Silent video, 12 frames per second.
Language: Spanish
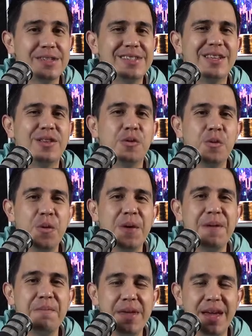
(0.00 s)
si tú
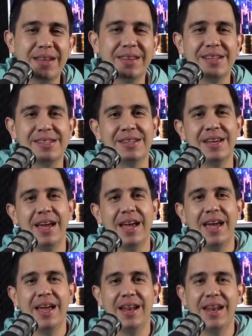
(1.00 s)
inviertes
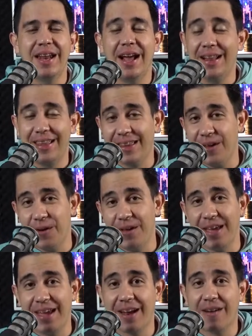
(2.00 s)
en, al día de
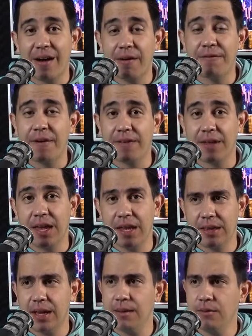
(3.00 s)
hoy en crowdfunding. Y
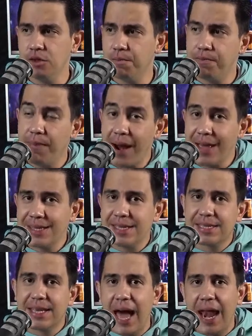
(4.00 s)
tenemos varias
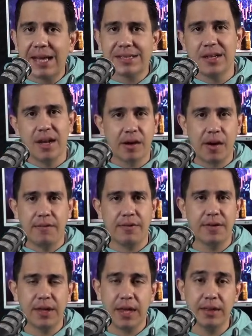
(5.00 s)
escalas en el
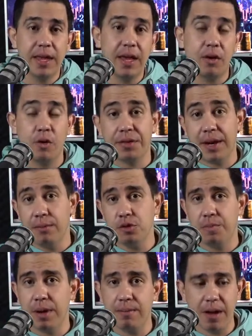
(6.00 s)
crowdfunding. Encontramos
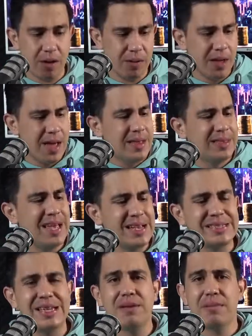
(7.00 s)
primero
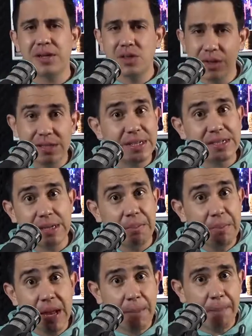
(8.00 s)
inversiones desde mil